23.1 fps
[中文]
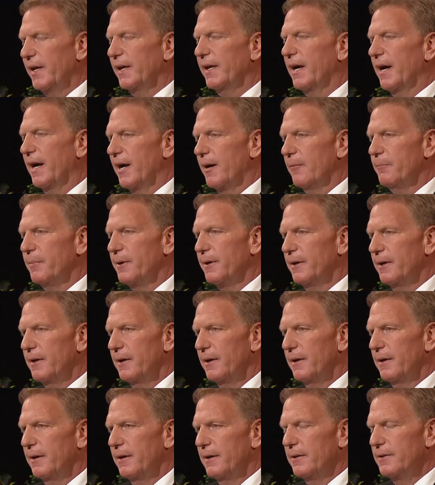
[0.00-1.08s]
盼望树
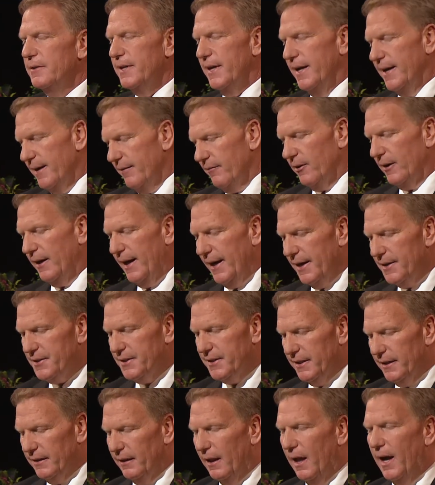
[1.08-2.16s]
上的果子，
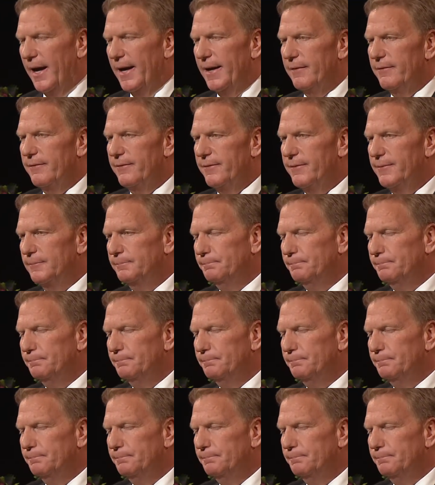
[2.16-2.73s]
那树一定